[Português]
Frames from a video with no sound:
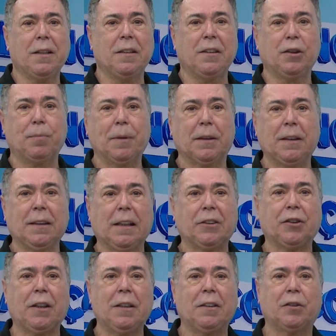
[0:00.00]
de despedida
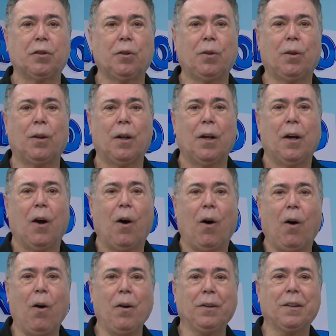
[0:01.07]
já iniciou
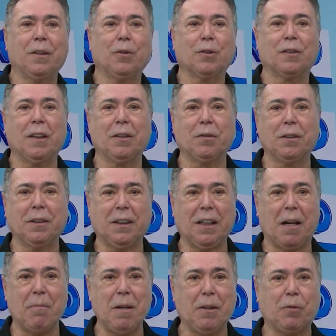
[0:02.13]
ontem no centro de
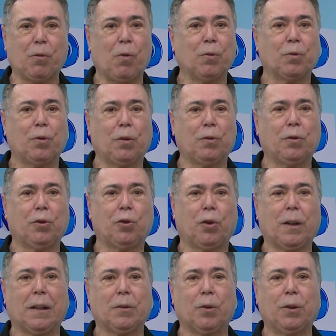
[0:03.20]
treinamento com todos os
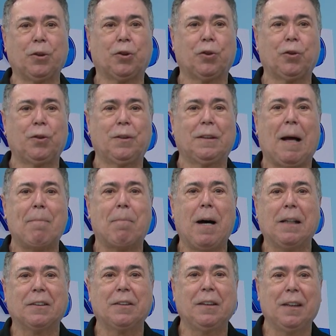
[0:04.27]
jogadores da
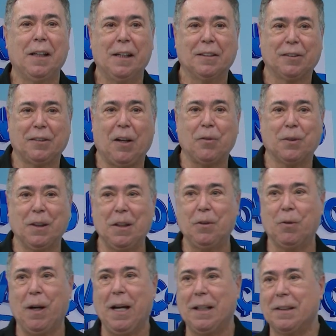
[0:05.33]
base
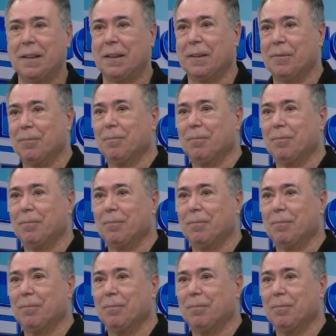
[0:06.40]
saudando o Éder.